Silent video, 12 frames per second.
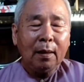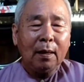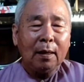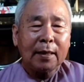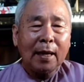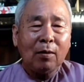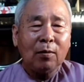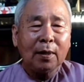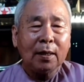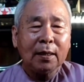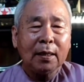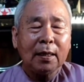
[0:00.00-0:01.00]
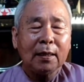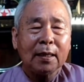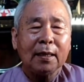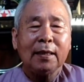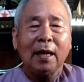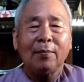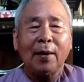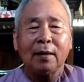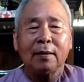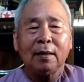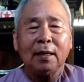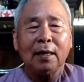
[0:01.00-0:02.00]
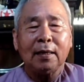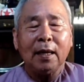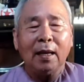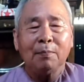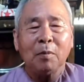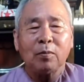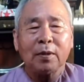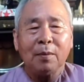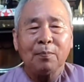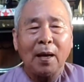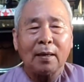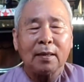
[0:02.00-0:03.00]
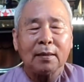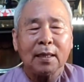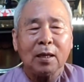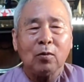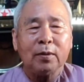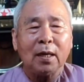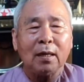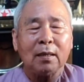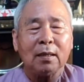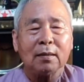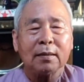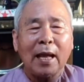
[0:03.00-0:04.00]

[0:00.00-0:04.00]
à, theo cái, cái kinh nhà phật đó là niệm một niệm phật đã tiêu trừ được